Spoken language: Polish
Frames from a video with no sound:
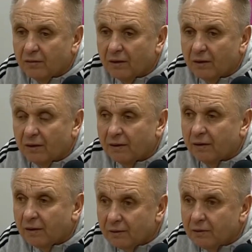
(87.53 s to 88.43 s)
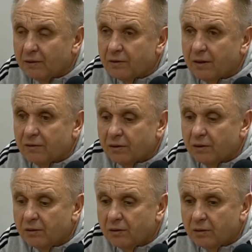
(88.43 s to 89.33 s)
dojrzewa w, w
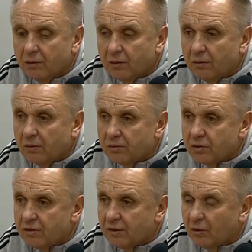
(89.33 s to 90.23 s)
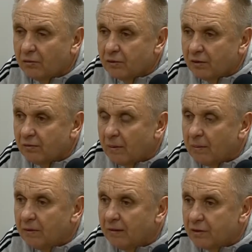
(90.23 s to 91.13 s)
trzecioligowych rezerwach Lechi
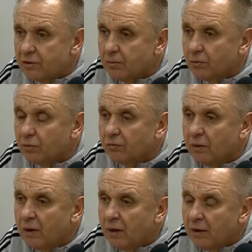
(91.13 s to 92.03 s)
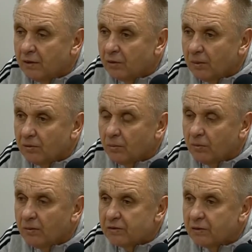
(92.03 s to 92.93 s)
Jeszcze raz się e,
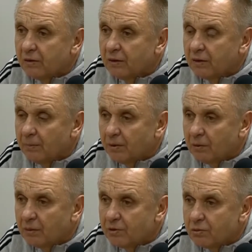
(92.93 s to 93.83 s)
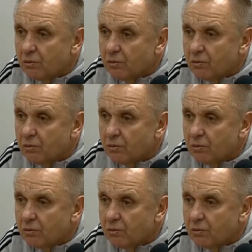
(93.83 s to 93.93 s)
cieszę z tego zwycięstwa. Mamy